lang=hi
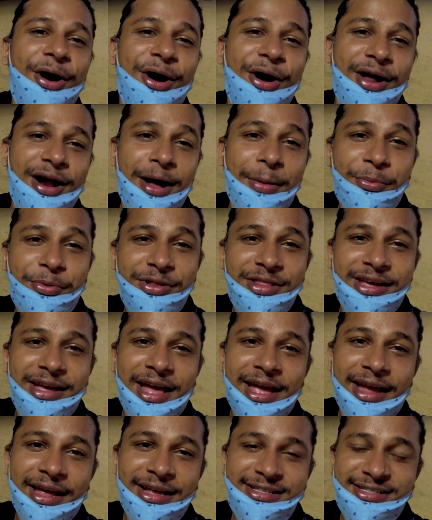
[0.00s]
और आपको
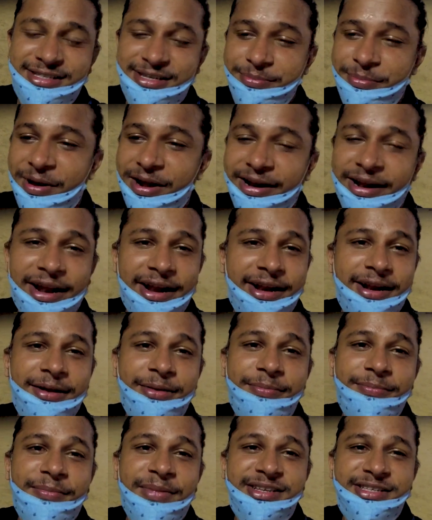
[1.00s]
दिखाएंगे सी मार्केट
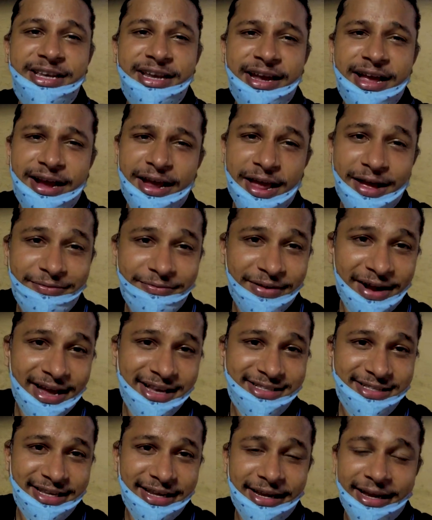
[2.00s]
मछली का क्या
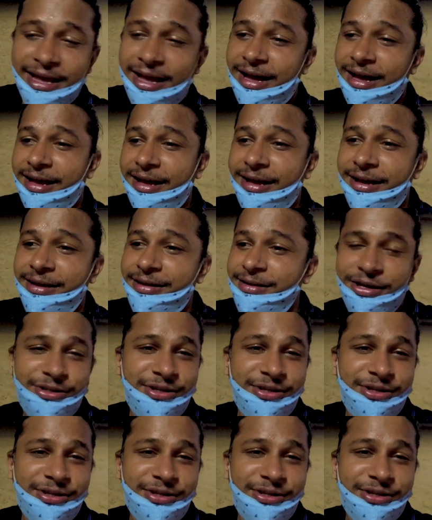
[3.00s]
प्राइस है क्या है